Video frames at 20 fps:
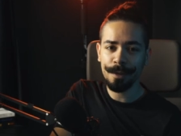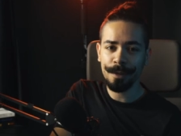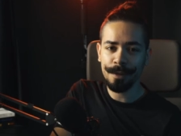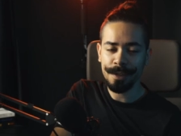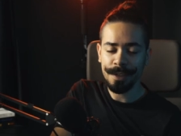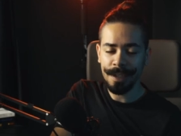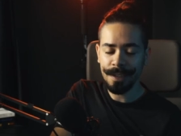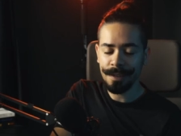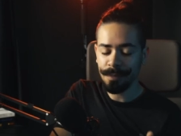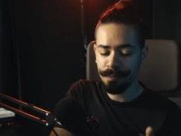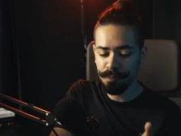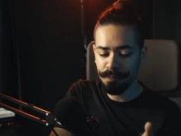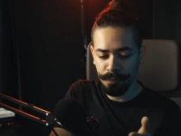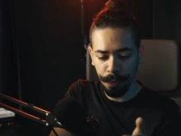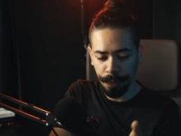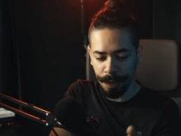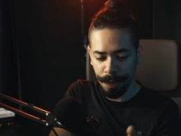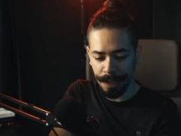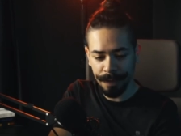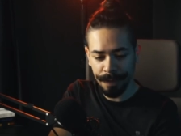você
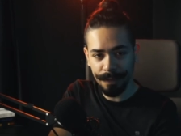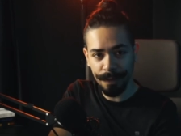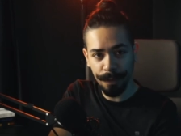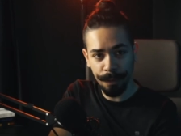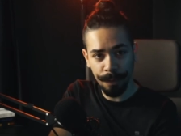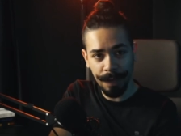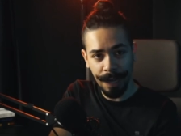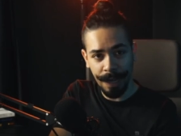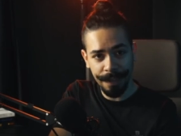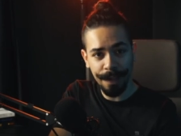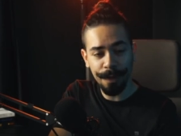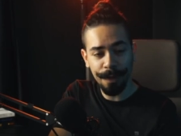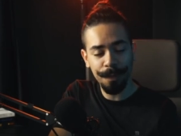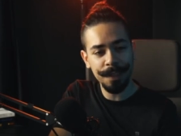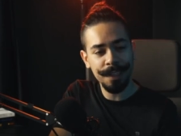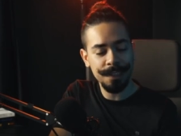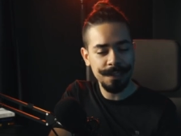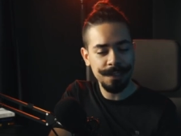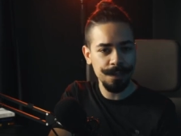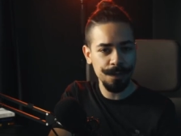o que, que são cada
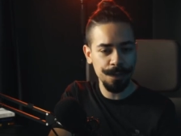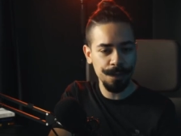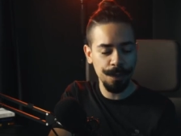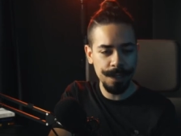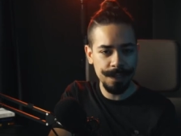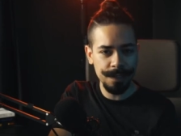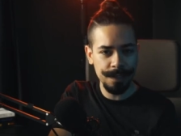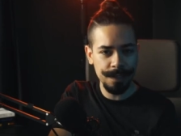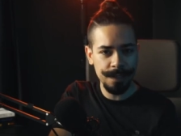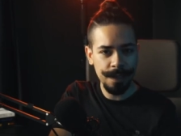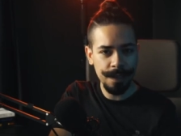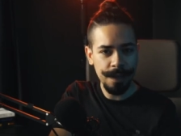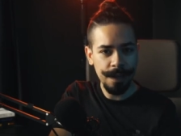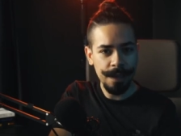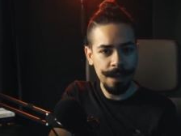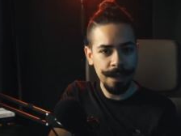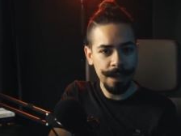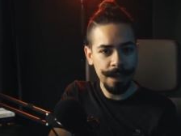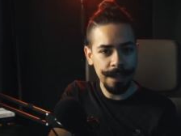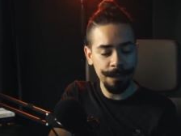uma dessas coisas
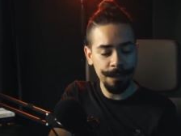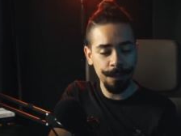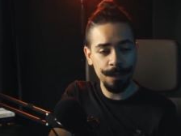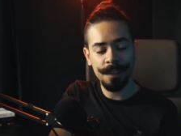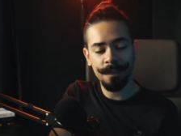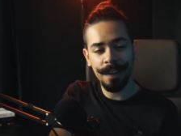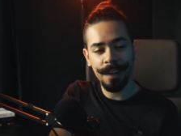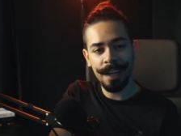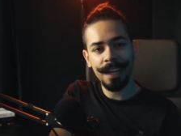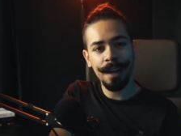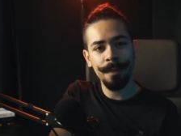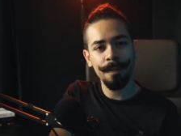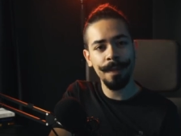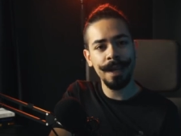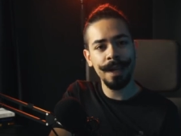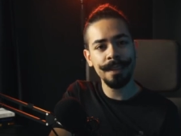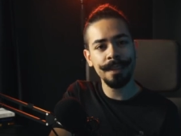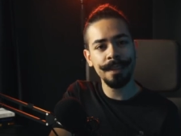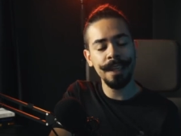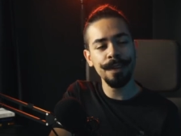e você vai
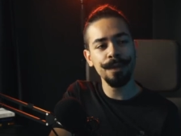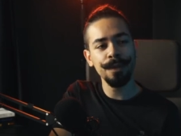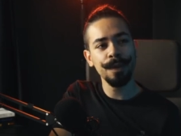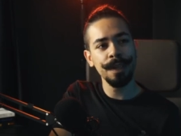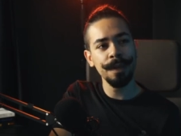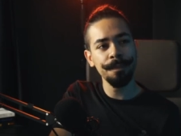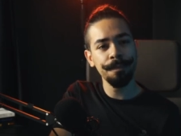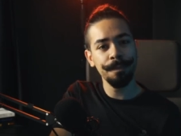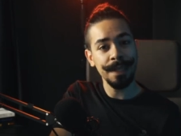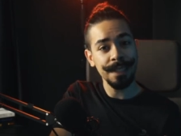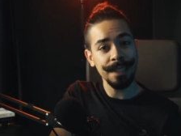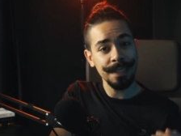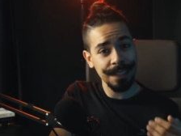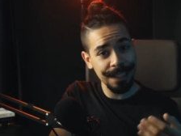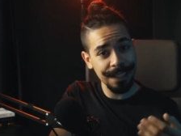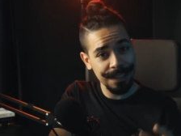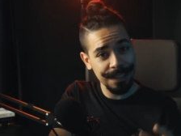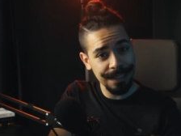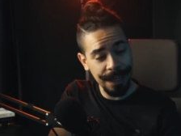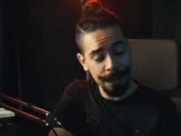acabar tendo que
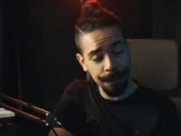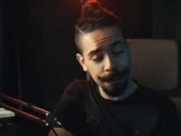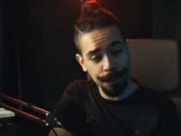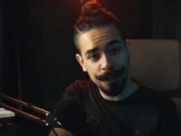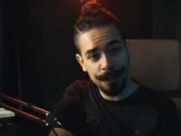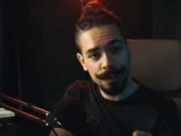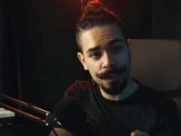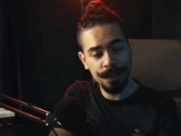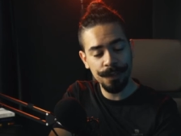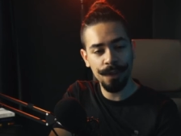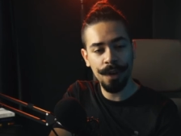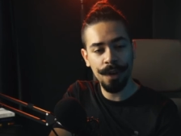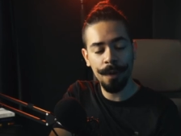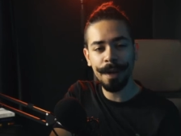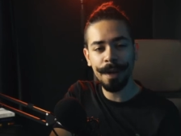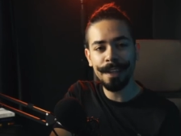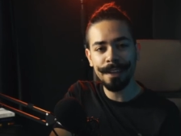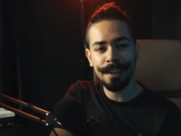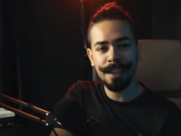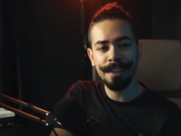pesquisar por si só
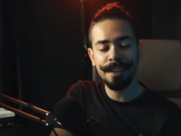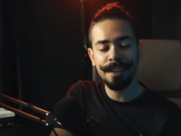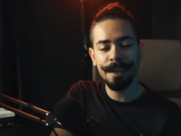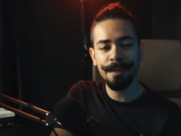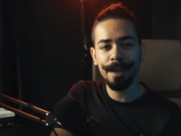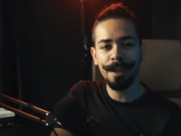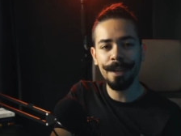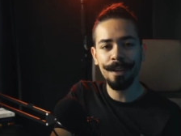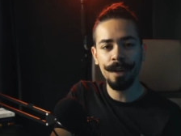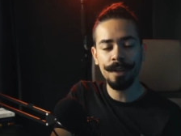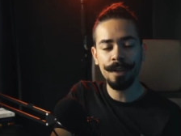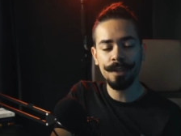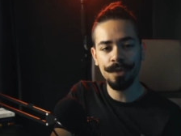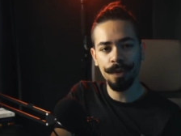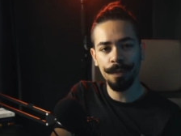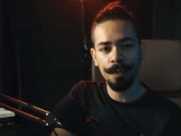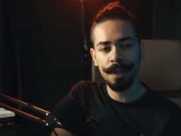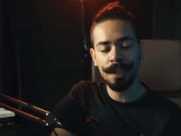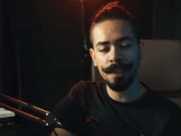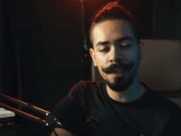para entender melhor
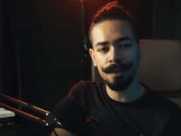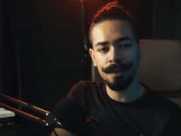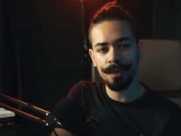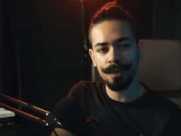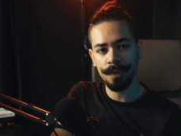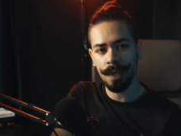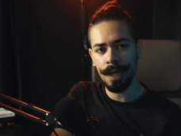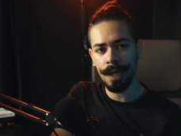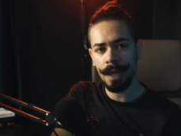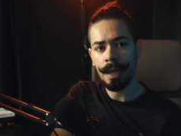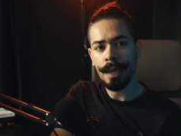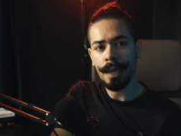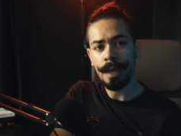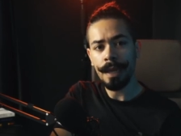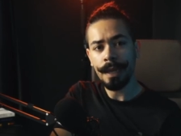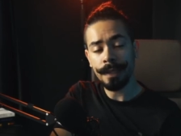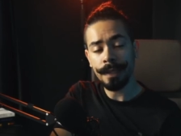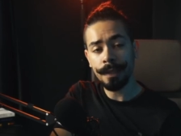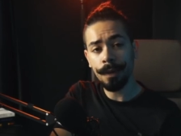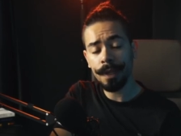sobre isso, tá?
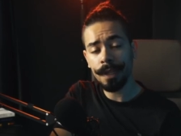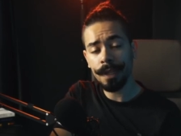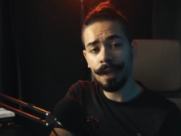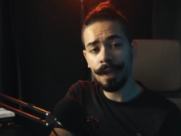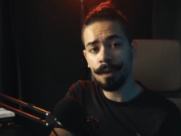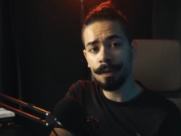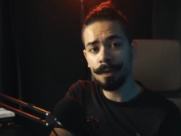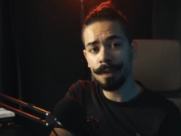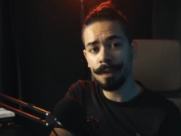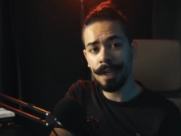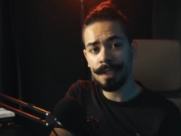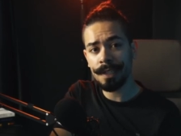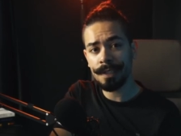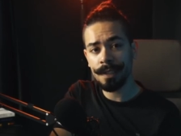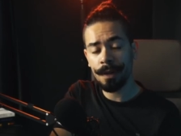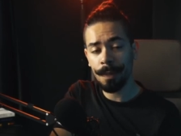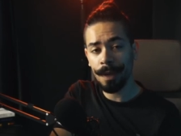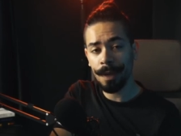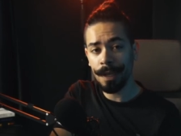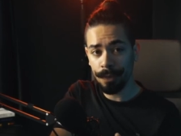Então o que, que
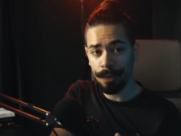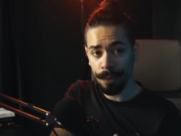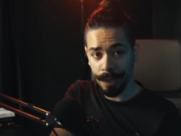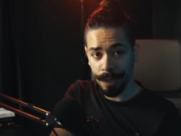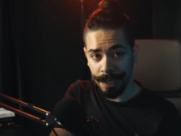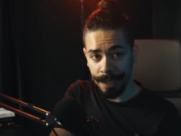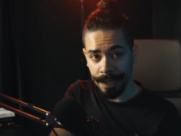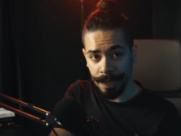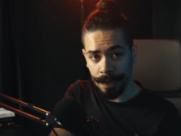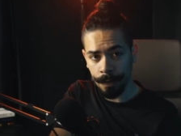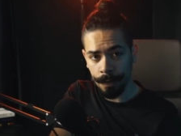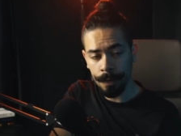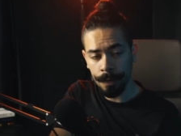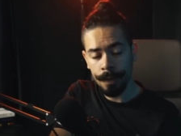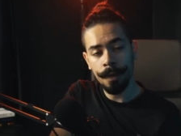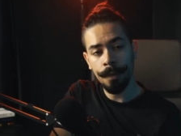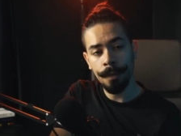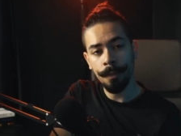acontece? É uma leitura legal